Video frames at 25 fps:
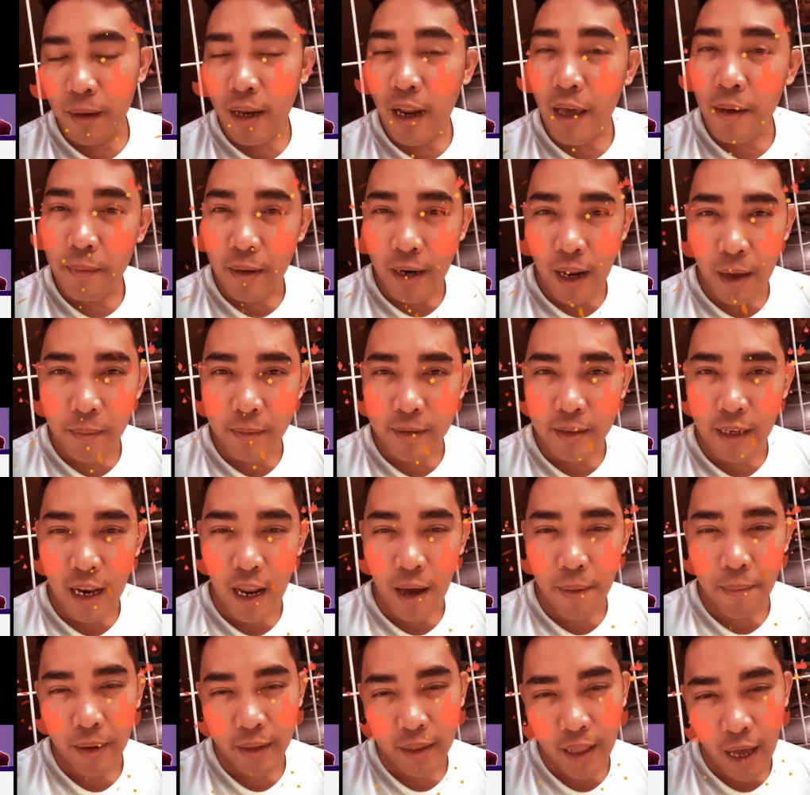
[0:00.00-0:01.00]
maraming maraming
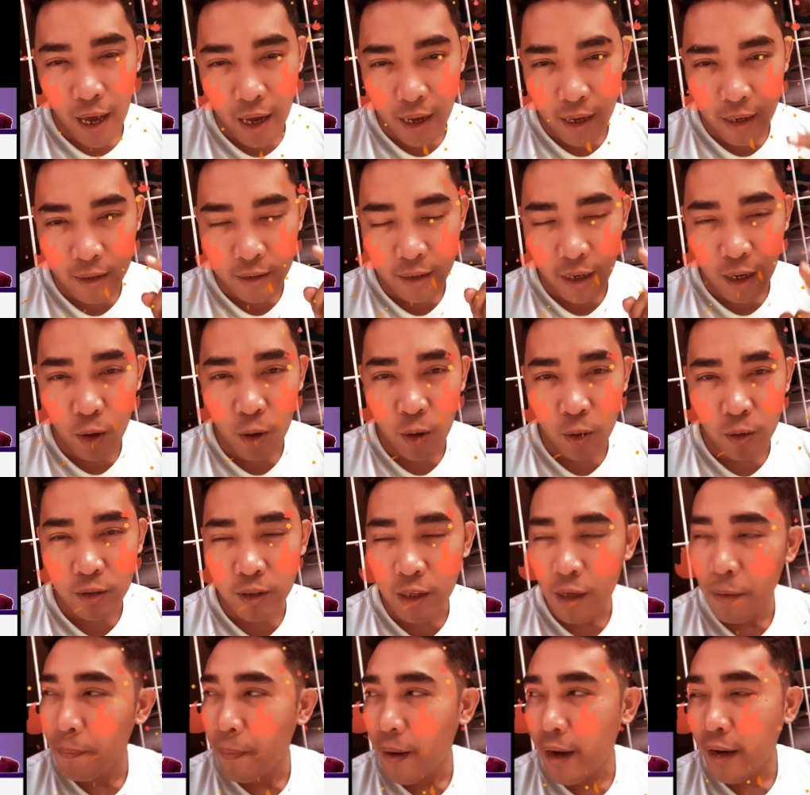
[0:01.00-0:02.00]
salamat dahil sa iyong
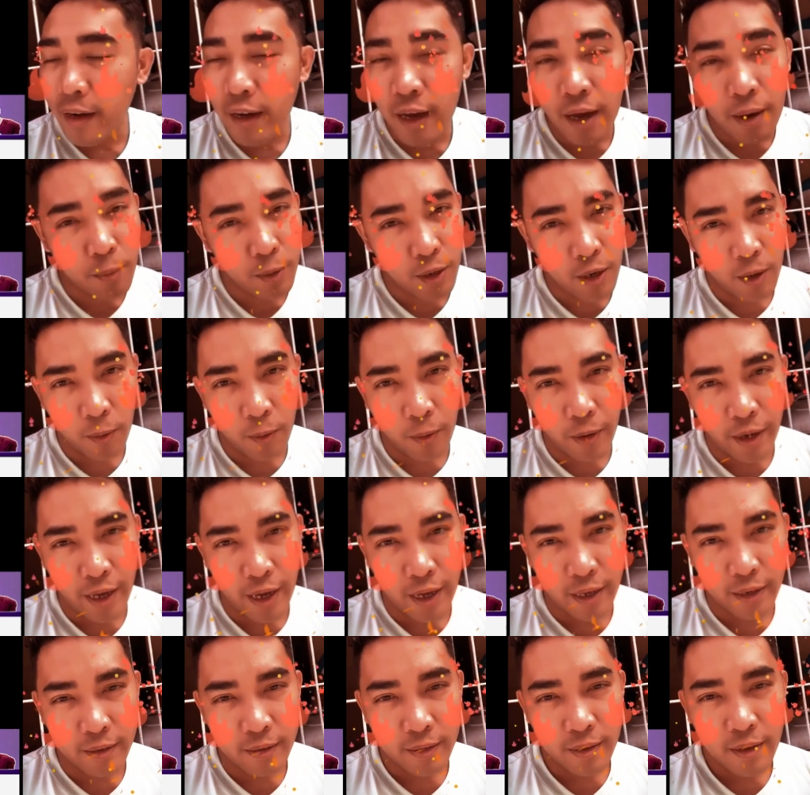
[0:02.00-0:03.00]
sipag kaya mo nakuha
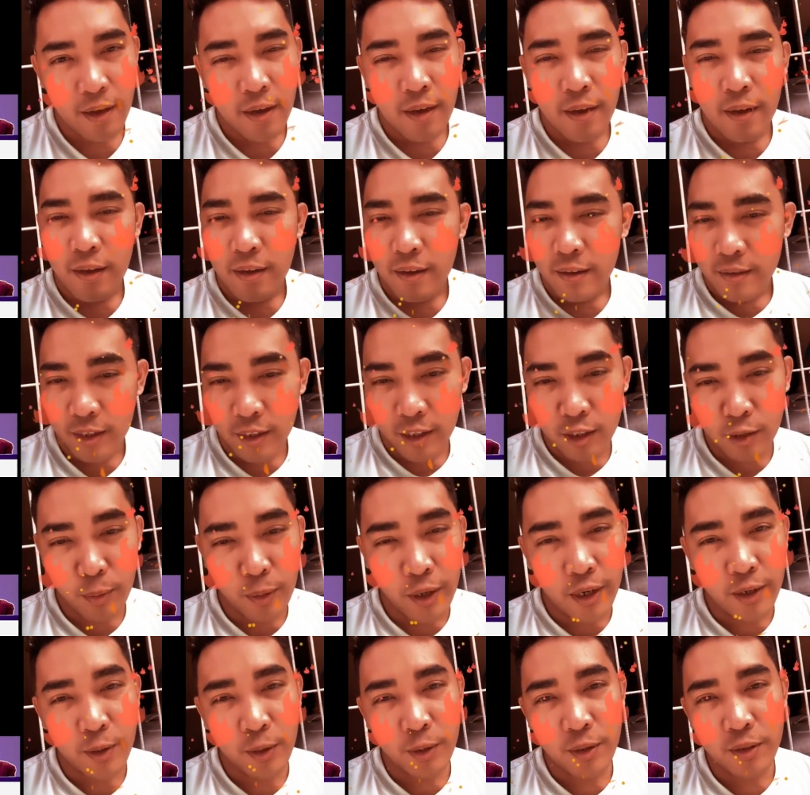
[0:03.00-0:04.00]
yan. This is
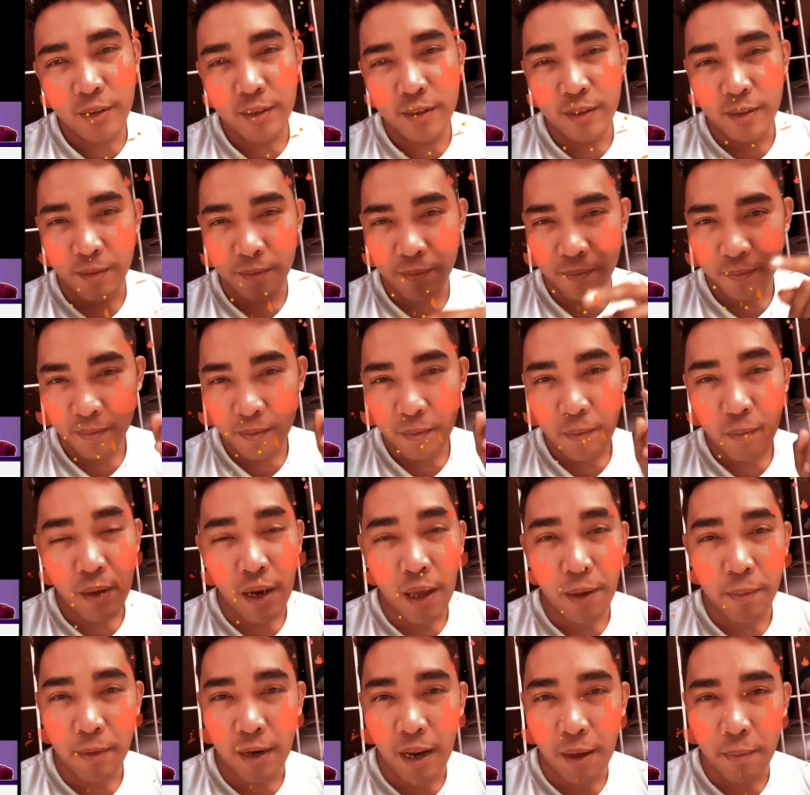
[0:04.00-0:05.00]
Red Woods.
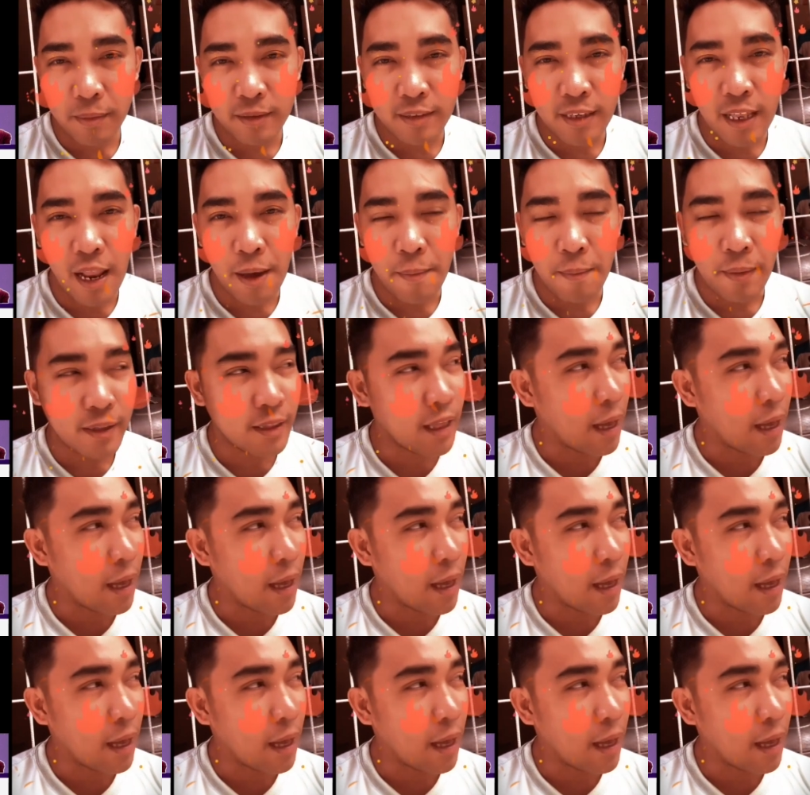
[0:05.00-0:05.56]
Maraming maraming salamat